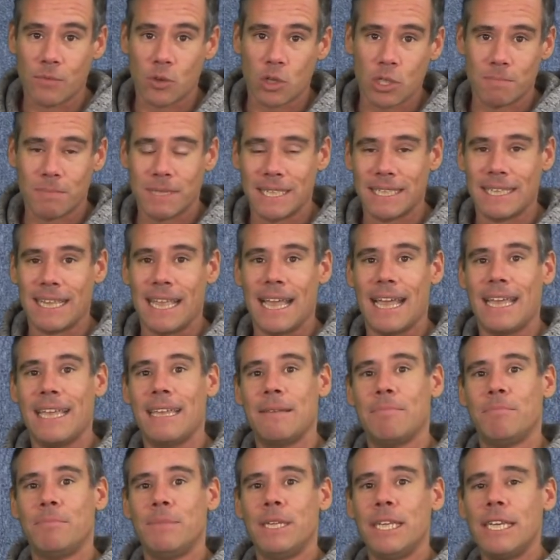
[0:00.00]
wo es bisher
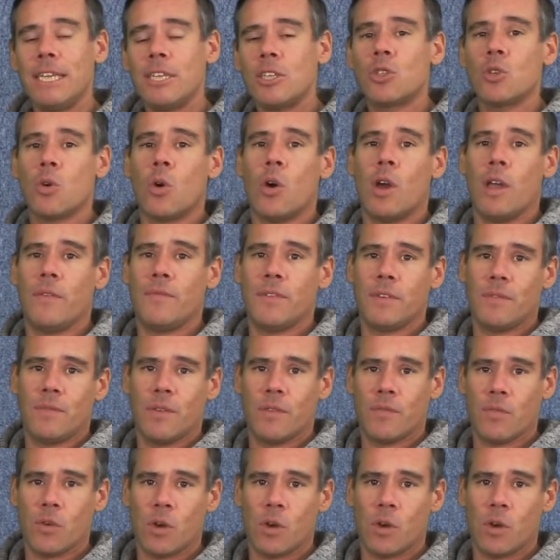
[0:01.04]
eben nicht so häufig für